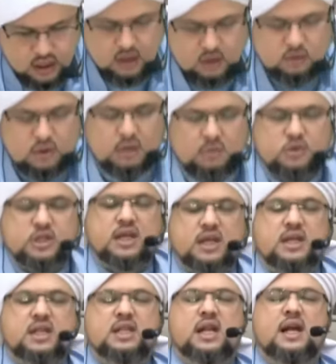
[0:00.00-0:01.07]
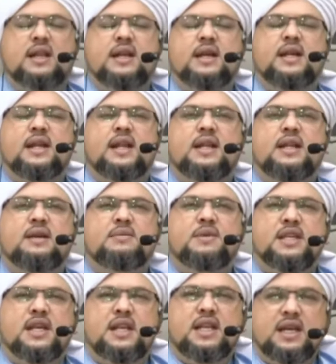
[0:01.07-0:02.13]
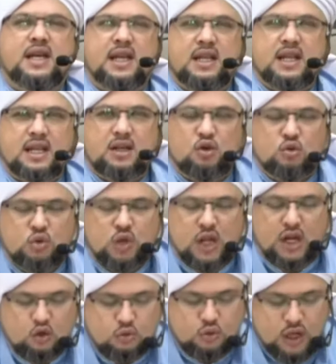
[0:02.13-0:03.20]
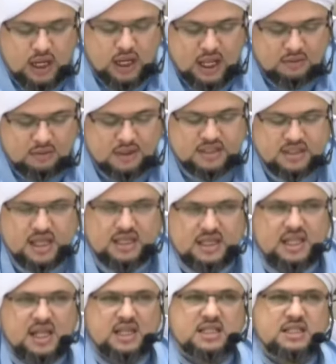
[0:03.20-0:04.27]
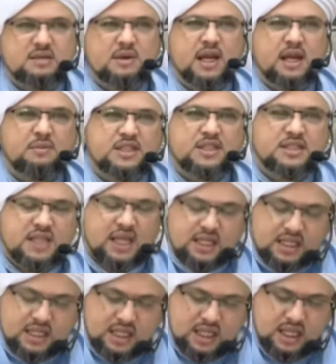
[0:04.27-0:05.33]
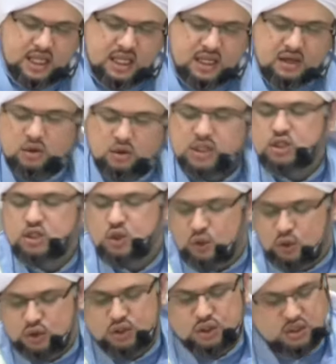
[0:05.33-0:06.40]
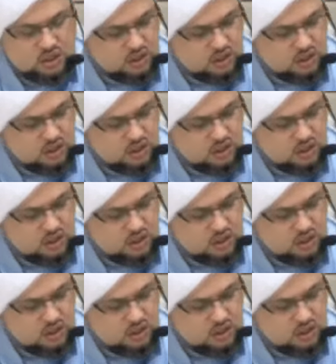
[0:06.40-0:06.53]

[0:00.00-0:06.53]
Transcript: wal mutakhirin alaiha dan yang menjadikan kuburan-kuburan al-masajidah sebagai masjid was suruj